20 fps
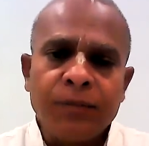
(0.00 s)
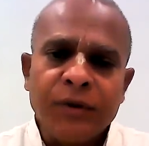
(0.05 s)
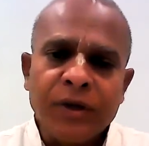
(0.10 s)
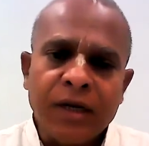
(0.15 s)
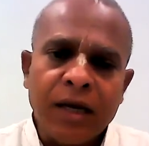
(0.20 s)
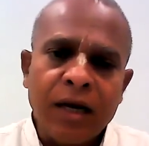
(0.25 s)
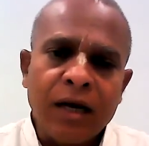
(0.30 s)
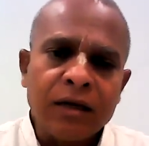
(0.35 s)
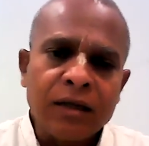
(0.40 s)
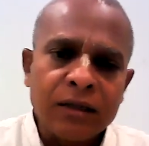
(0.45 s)
यहाँ
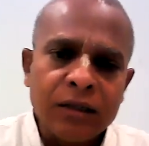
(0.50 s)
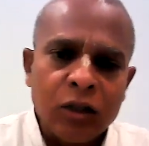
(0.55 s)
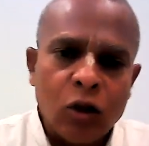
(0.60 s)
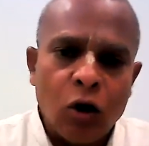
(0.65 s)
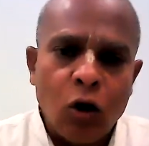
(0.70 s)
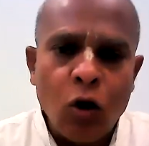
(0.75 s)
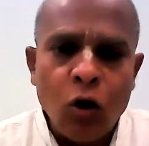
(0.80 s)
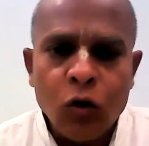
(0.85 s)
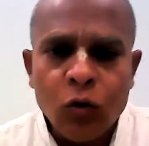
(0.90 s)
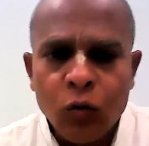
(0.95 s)
पे रहा करता
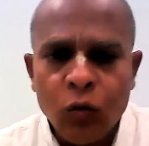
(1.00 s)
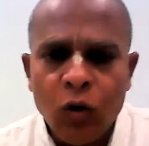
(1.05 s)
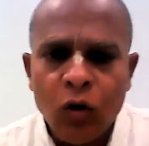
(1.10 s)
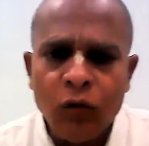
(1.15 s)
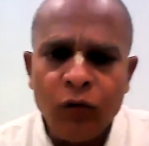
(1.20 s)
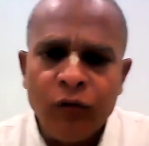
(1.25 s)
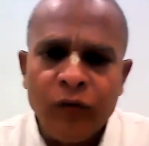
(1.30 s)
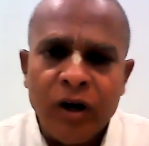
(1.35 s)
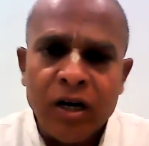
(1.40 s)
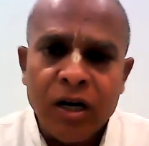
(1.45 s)
था और वो
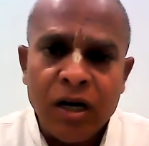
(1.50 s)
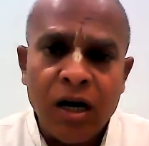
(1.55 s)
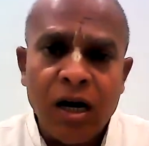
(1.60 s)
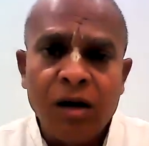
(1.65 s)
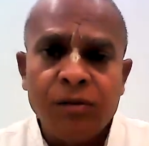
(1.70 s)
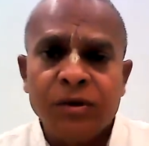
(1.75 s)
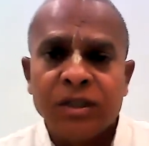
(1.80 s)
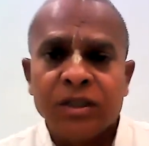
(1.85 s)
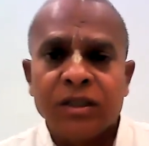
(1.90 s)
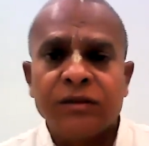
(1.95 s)

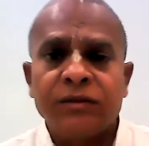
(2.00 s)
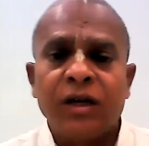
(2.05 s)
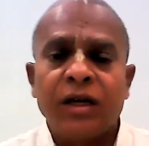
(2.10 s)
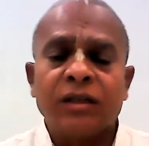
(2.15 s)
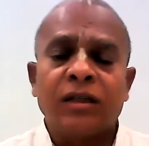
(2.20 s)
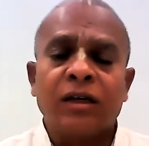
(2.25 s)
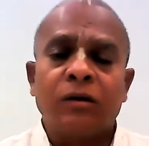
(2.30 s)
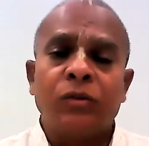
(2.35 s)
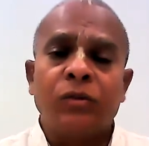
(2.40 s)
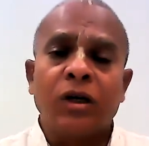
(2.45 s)
वरह
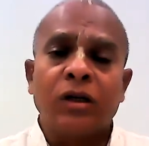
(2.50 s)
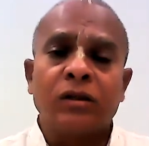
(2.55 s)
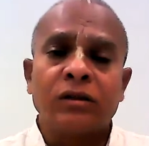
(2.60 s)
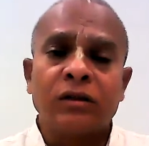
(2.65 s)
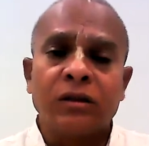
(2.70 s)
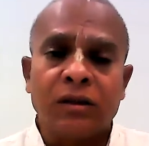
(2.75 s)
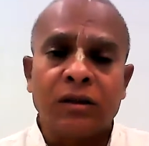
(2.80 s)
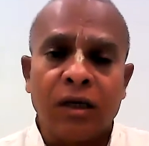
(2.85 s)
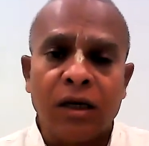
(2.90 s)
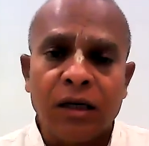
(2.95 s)
भगवान का
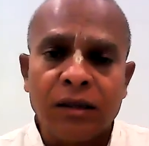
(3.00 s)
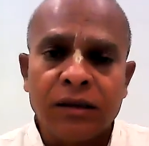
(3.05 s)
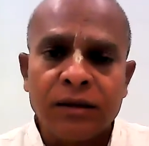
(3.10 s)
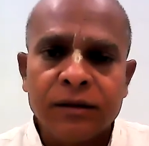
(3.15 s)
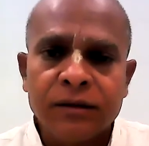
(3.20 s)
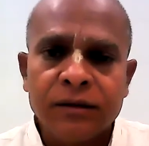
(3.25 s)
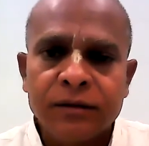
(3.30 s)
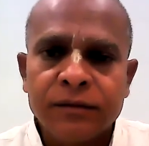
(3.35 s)
भक्त था